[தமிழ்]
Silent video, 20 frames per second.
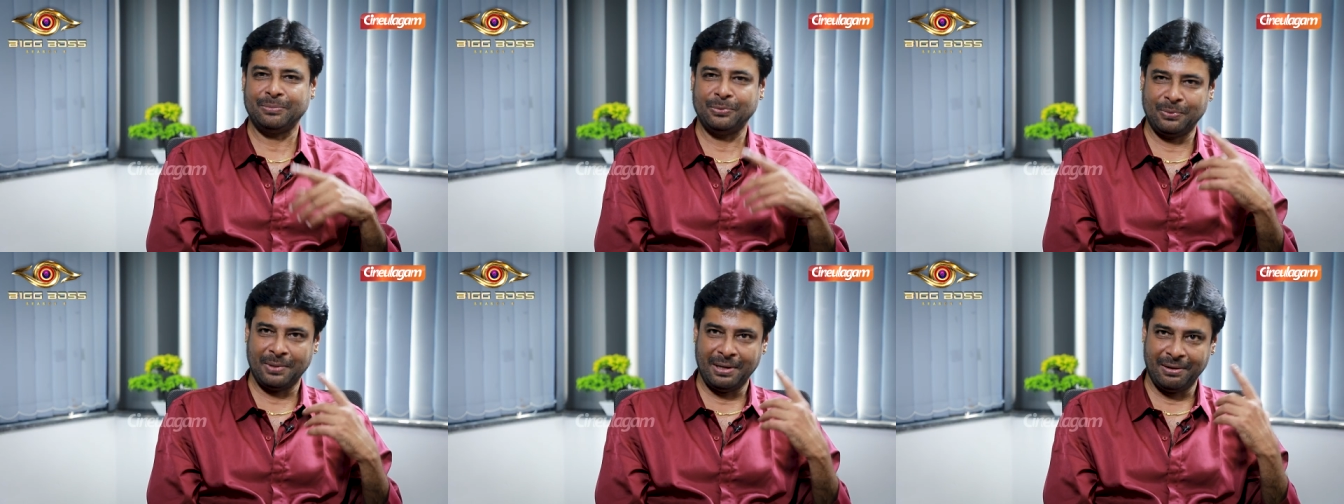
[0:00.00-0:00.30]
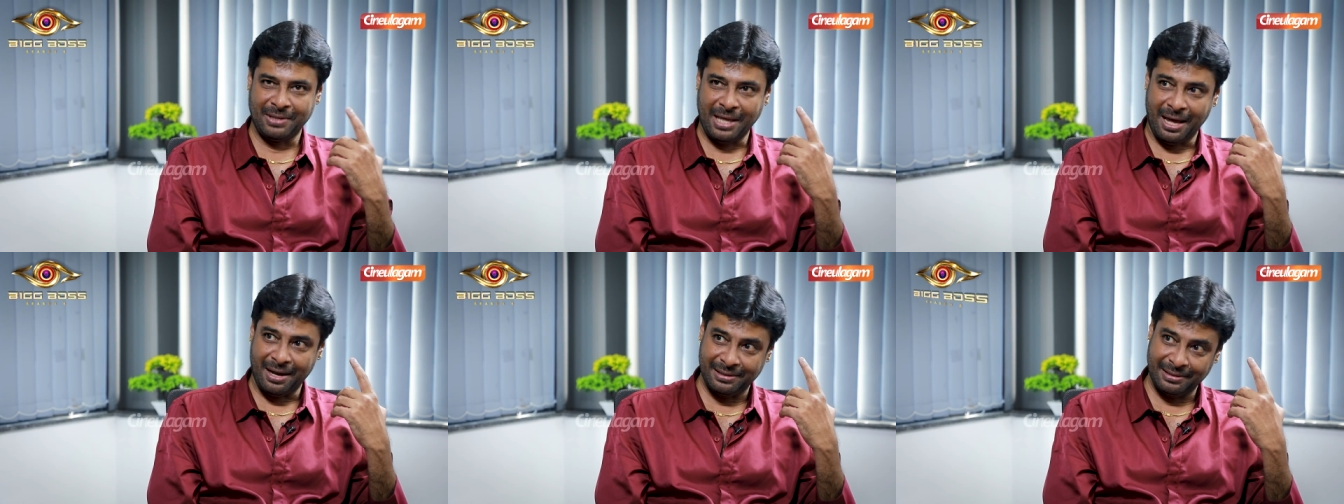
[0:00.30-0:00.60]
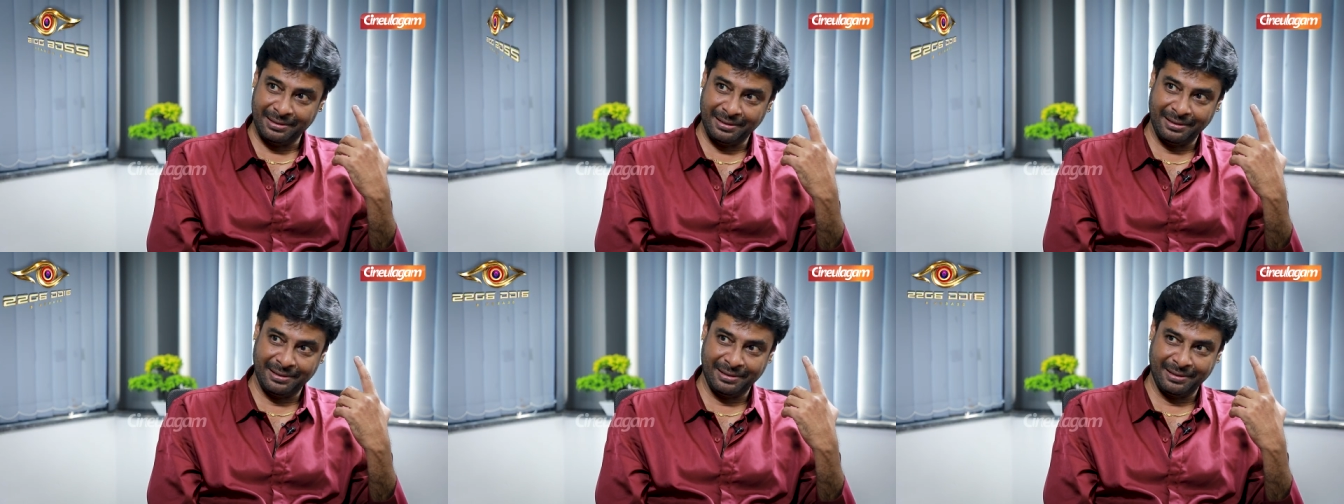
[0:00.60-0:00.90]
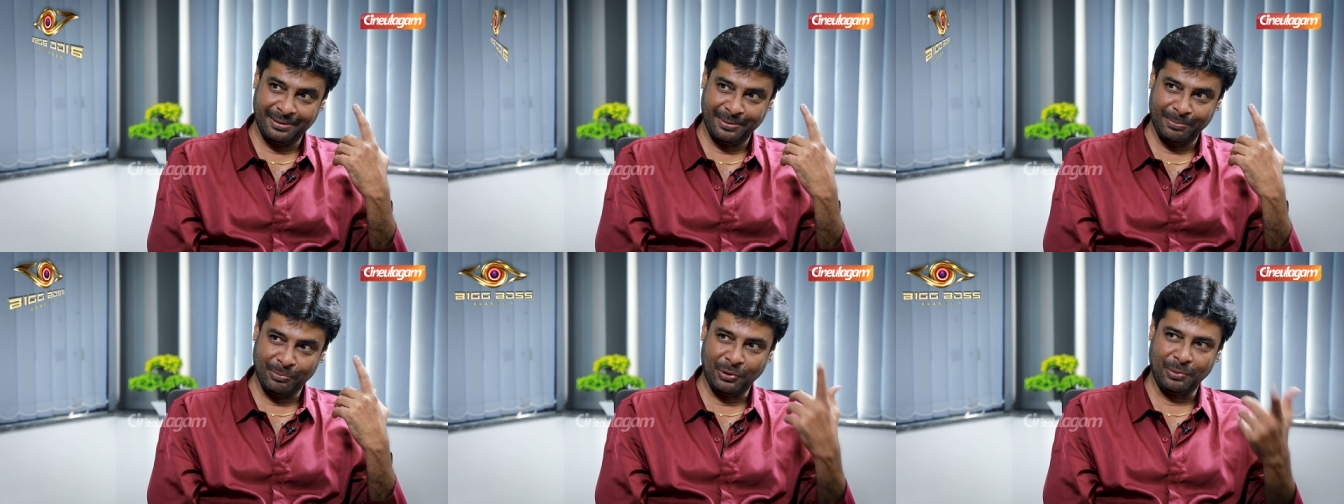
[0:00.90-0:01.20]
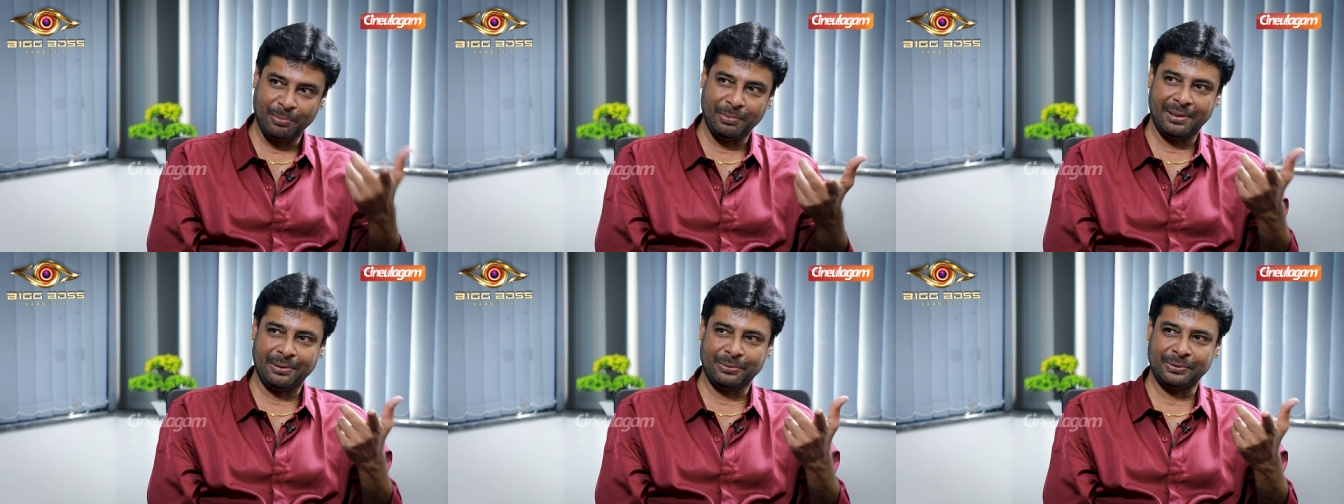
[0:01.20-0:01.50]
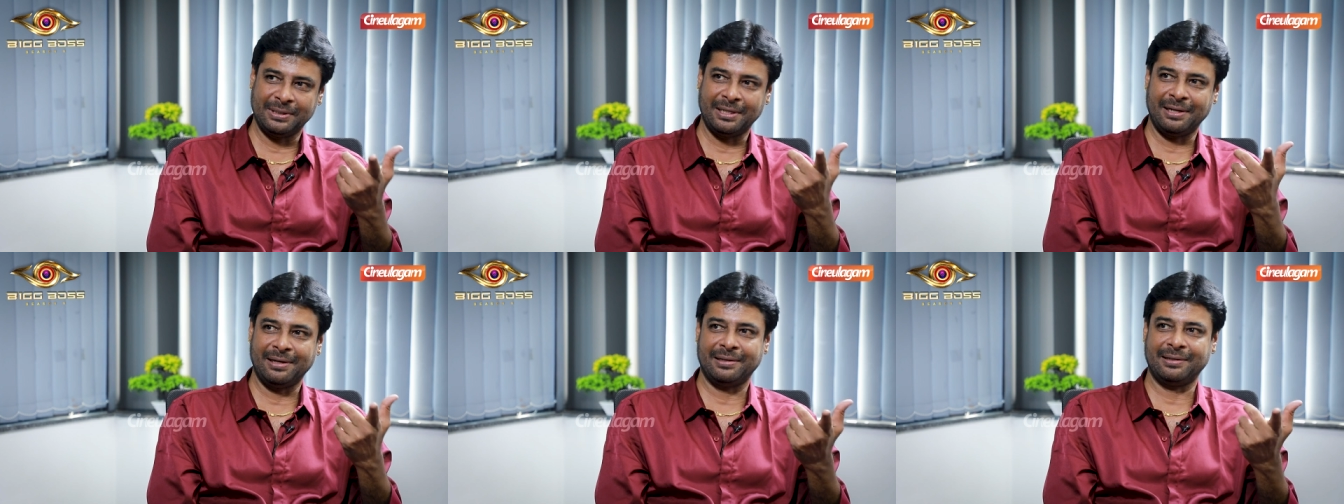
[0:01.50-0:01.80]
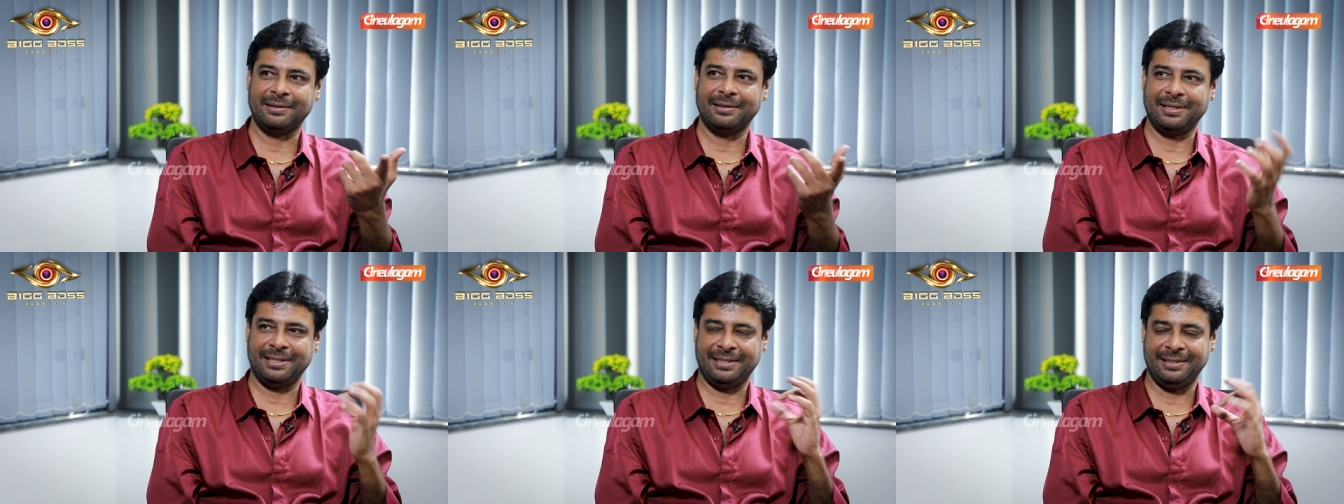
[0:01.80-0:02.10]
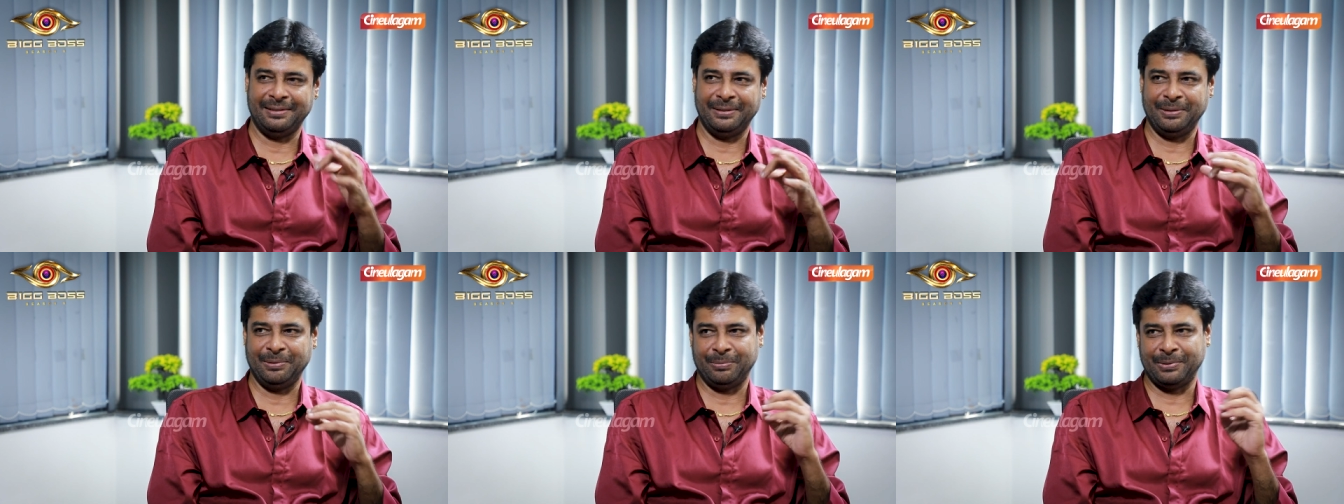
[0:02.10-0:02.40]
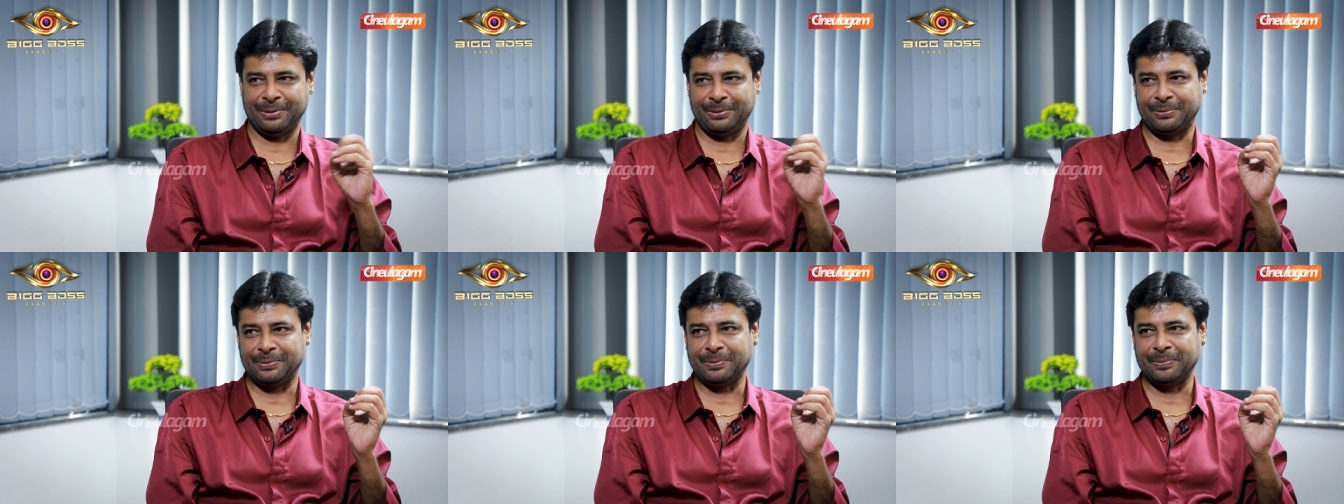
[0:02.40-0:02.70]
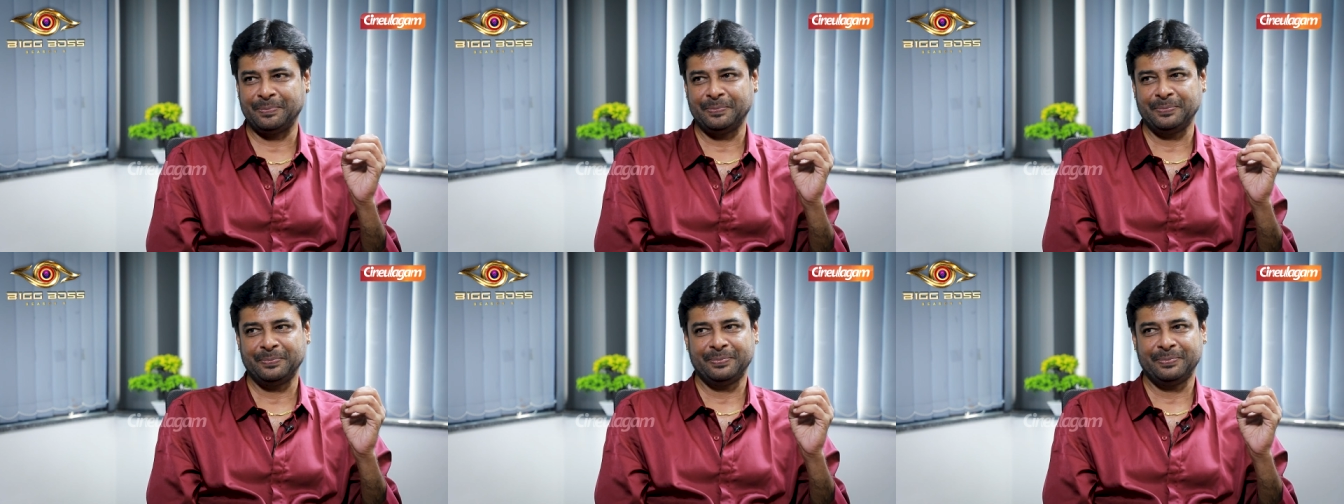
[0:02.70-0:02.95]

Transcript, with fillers: மூணாவது அங்கே பாம்பேயில் கொஞ்ச நாள் இருக்கிறனால ஹிந்தியும் பேசணும்